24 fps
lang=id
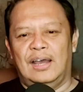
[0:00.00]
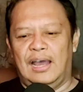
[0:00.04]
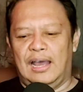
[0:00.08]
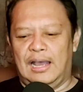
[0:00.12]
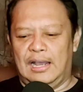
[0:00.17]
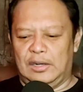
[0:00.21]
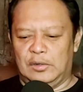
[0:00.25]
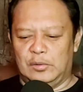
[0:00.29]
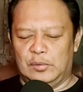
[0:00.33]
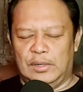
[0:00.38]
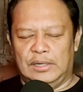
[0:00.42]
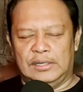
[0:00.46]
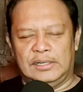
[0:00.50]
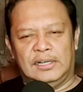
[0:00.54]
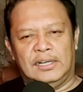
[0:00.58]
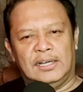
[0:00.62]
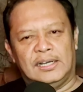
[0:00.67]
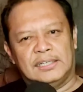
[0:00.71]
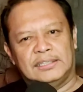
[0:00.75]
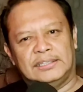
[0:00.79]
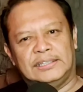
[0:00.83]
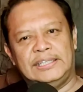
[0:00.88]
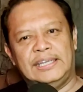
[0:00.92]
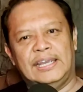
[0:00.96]
Aku adalah
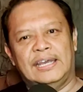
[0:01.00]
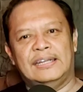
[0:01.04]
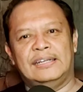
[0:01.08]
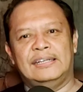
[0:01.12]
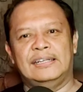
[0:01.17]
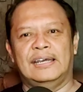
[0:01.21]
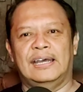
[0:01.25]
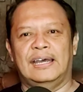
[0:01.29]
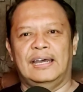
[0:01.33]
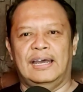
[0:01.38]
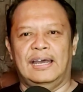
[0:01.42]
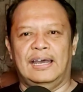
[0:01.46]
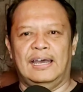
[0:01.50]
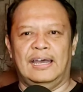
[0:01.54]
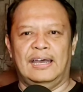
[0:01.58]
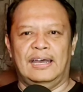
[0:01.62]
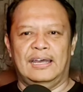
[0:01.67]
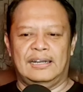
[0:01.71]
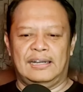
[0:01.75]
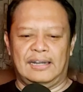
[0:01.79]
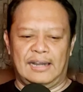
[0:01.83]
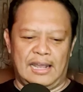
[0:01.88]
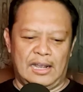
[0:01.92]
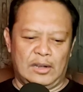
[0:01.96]

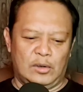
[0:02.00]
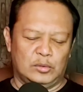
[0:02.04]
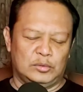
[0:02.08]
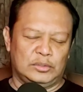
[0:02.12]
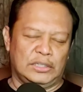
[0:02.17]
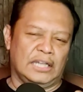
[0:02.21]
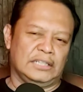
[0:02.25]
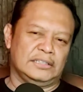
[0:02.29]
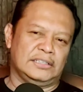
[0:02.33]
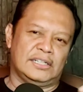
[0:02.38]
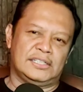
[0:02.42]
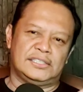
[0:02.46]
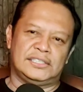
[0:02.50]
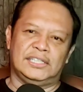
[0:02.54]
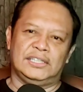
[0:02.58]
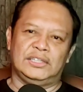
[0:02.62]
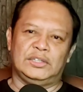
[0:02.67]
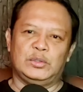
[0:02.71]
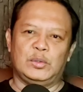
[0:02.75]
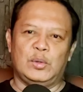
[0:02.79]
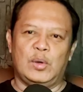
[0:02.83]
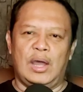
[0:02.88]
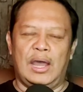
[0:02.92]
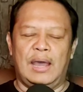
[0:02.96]
ketiadaan, aku tak
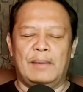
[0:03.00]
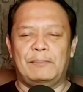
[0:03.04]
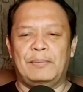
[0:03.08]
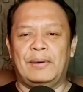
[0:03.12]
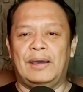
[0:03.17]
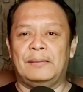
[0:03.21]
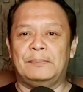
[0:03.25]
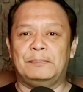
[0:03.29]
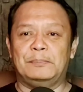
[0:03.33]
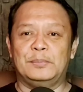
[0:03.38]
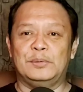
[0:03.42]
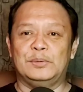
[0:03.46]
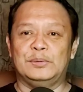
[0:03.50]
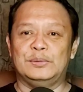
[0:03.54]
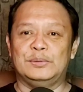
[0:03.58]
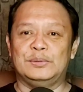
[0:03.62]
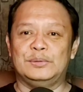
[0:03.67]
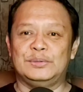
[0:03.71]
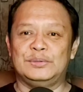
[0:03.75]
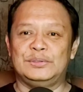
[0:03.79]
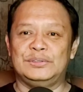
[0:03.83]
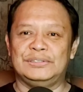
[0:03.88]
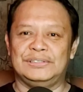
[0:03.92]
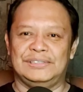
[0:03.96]
tersentuh
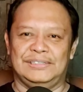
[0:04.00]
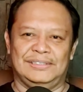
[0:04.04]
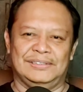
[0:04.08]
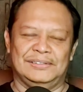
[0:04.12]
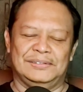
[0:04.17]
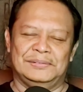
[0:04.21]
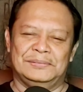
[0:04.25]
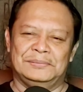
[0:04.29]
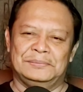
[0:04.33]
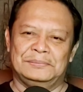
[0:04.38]
apapun.